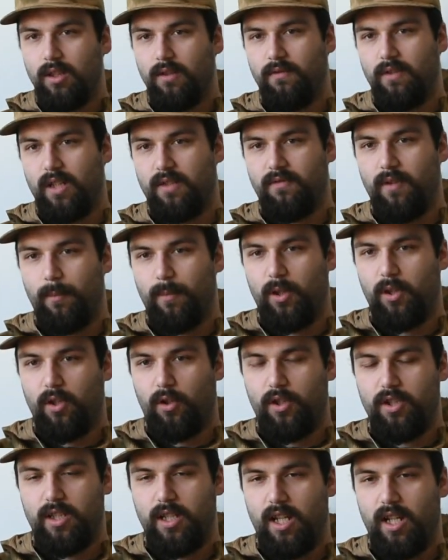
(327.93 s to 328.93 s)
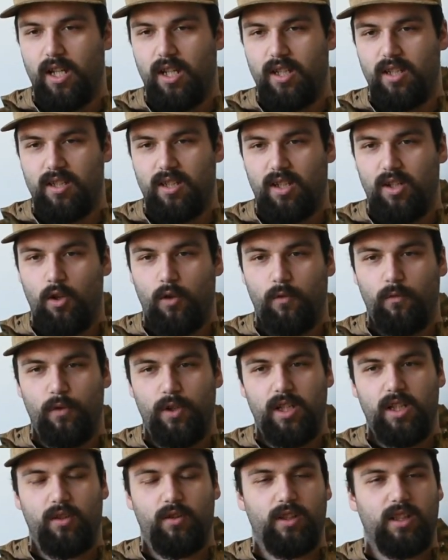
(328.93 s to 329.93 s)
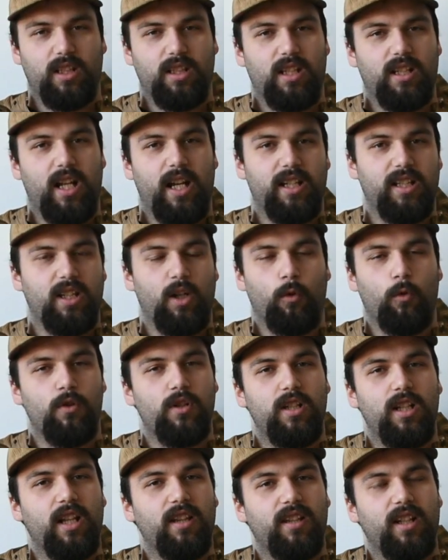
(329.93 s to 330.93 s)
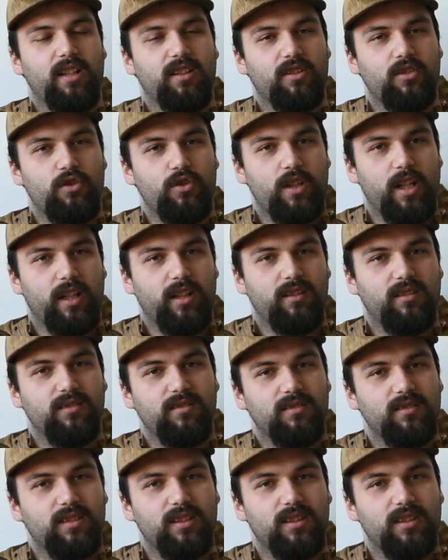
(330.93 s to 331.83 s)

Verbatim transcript: Vielleicht war man noch in der, äh, irgendwo in irgendwas, dass das eigentlich ja Russland da drin steckt.